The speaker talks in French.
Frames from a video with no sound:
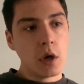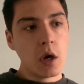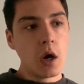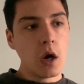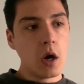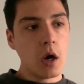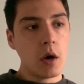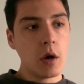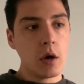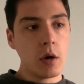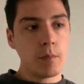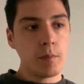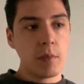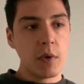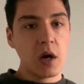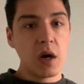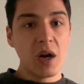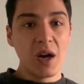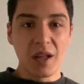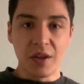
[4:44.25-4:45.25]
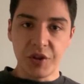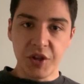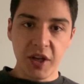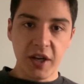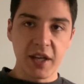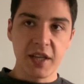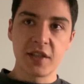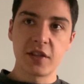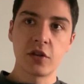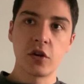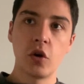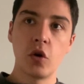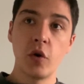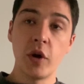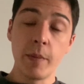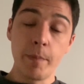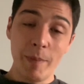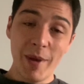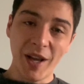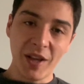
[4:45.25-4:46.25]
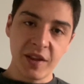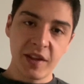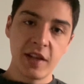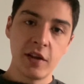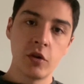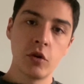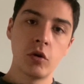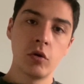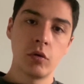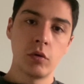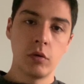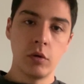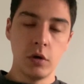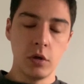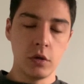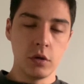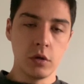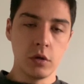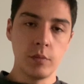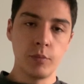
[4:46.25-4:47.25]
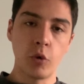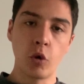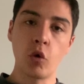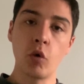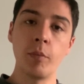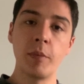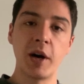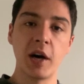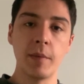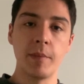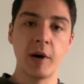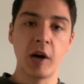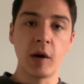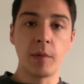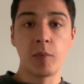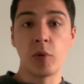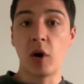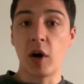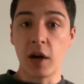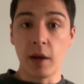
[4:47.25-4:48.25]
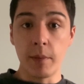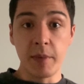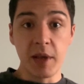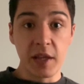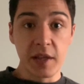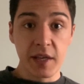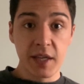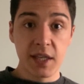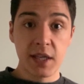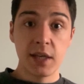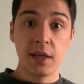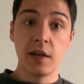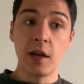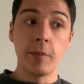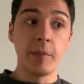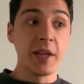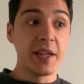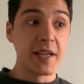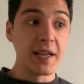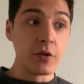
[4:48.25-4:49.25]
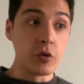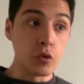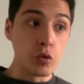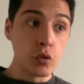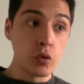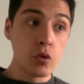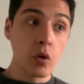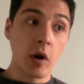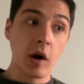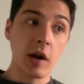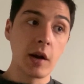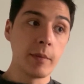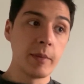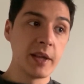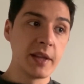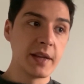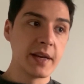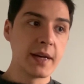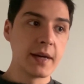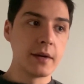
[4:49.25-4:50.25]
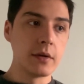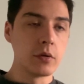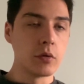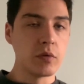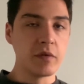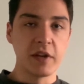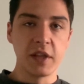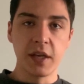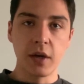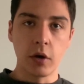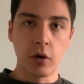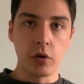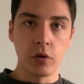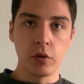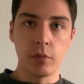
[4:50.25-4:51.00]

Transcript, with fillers: euh, intéressant et pertinent pour comparer par rapport à la méta, à la méta dure, à la méta, on va dire,